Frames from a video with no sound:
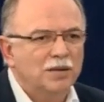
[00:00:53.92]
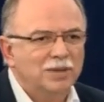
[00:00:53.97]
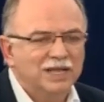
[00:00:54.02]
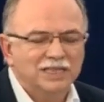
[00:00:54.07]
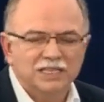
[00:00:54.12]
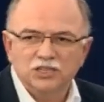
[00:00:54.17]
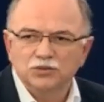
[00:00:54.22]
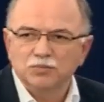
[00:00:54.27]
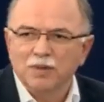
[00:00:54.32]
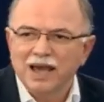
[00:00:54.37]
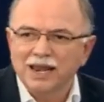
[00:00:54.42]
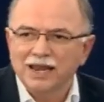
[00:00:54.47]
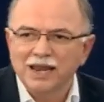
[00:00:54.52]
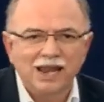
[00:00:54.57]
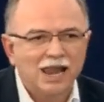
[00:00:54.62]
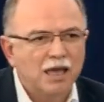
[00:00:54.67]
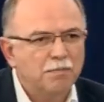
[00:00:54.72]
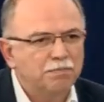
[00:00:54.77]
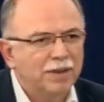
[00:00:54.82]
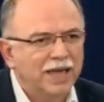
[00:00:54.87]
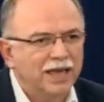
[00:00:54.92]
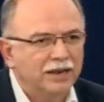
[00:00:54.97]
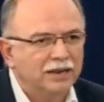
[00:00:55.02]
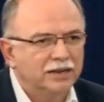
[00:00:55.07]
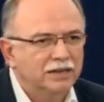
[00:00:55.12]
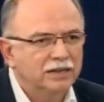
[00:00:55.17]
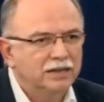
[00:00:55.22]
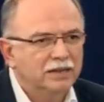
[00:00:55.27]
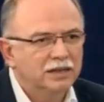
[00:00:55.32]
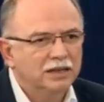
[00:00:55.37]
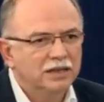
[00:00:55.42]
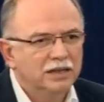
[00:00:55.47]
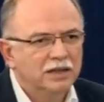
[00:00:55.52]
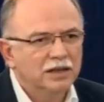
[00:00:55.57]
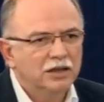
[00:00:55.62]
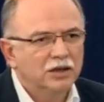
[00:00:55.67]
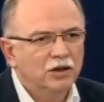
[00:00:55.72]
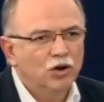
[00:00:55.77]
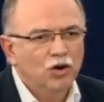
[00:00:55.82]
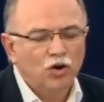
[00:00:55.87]
L'effondrement de la zone
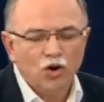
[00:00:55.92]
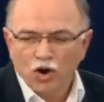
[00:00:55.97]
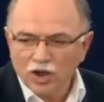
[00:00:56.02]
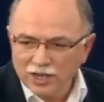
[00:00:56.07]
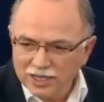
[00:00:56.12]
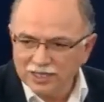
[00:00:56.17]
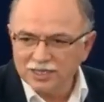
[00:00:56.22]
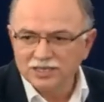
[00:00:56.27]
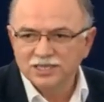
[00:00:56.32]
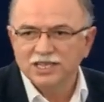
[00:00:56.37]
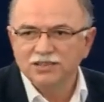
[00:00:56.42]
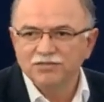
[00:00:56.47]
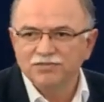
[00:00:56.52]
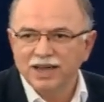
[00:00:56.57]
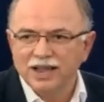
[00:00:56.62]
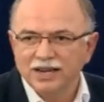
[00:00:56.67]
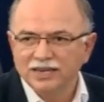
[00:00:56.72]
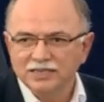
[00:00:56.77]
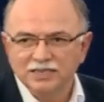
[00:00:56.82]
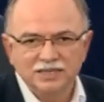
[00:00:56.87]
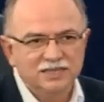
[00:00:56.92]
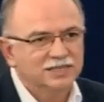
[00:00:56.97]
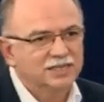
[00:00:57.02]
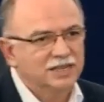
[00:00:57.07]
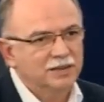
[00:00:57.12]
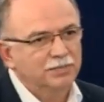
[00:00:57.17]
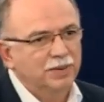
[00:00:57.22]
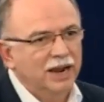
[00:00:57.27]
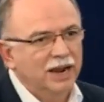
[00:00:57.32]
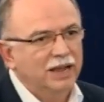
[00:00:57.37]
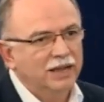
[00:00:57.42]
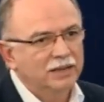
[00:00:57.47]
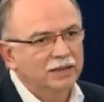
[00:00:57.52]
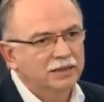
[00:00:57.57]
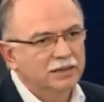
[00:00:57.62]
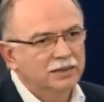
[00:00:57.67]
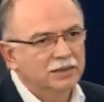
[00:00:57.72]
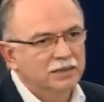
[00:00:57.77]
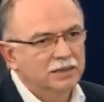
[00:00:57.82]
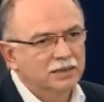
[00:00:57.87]
euro et le
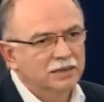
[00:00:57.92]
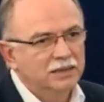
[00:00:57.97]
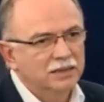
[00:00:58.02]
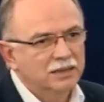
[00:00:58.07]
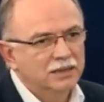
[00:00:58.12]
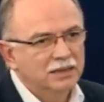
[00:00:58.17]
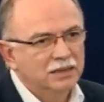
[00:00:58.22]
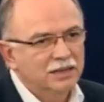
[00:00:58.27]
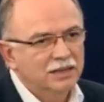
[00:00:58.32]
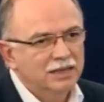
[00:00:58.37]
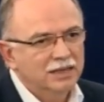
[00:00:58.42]
retour euh,